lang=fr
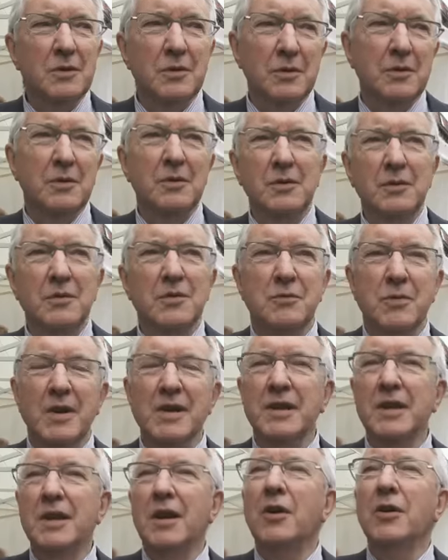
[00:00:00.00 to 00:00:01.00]
euh,
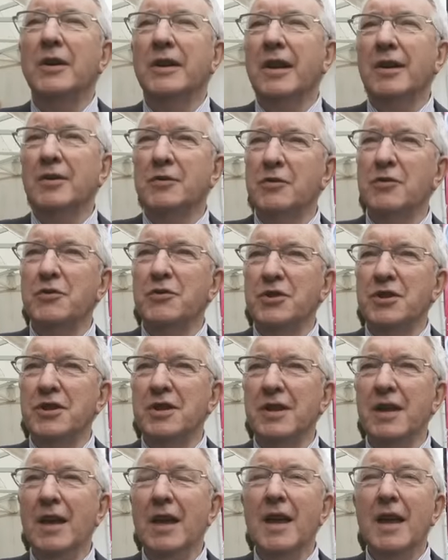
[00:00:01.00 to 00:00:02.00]
soignés en
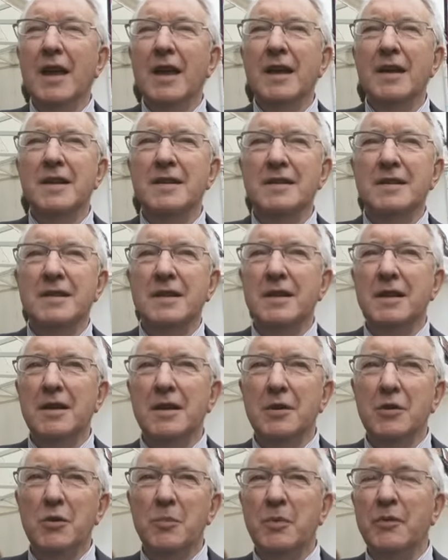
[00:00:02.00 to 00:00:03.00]
cardiologie. Et
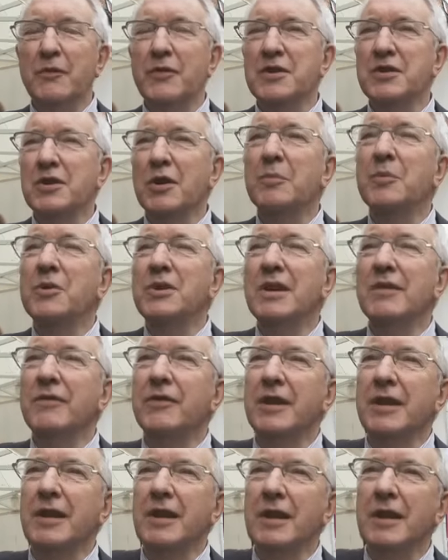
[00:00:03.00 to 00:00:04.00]
c'est le professeur Mounier
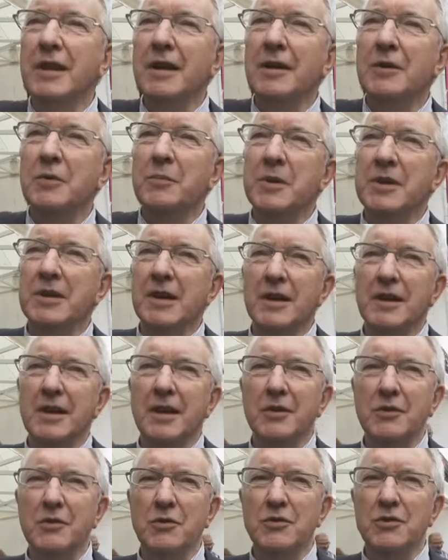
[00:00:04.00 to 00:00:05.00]
Veillé, un hôpital
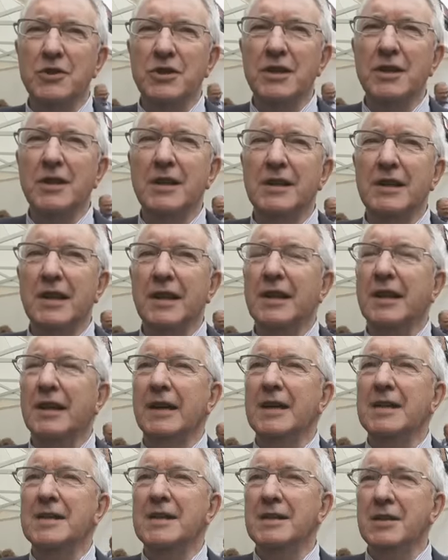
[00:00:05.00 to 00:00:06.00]
cardiologique, qui a
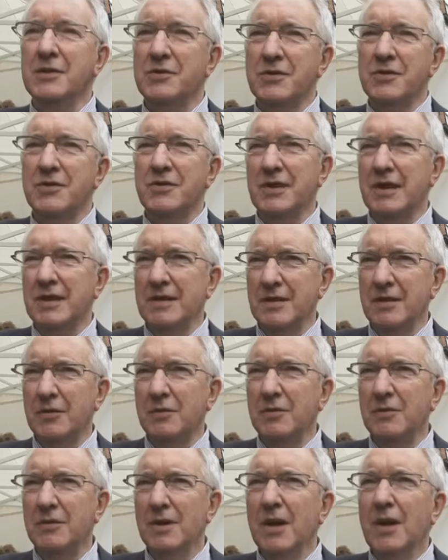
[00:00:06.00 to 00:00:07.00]
créé cette
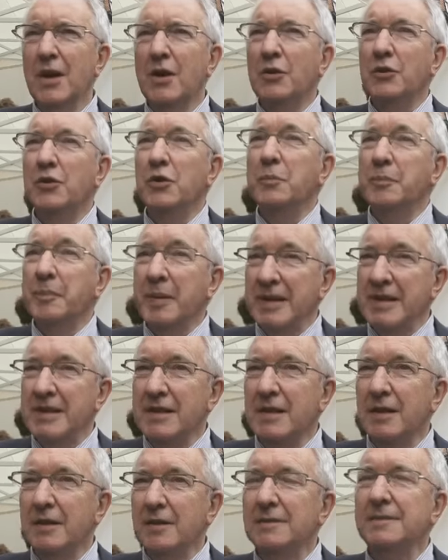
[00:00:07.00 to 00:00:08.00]
association de
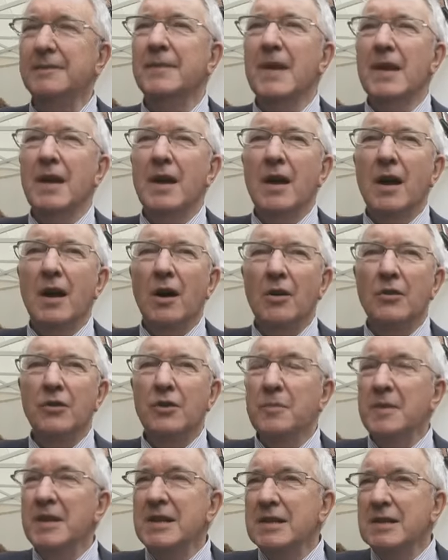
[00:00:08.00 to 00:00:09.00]
patients en
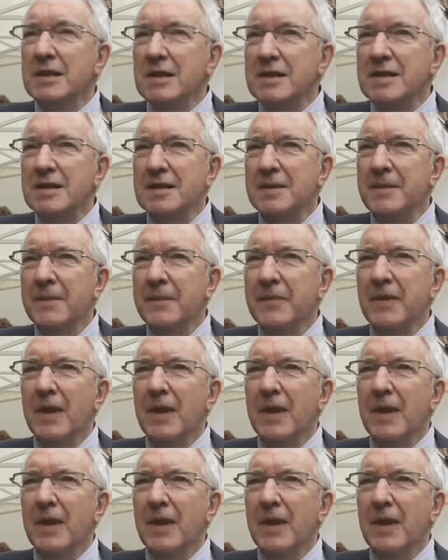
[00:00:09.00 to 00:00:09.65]
2006.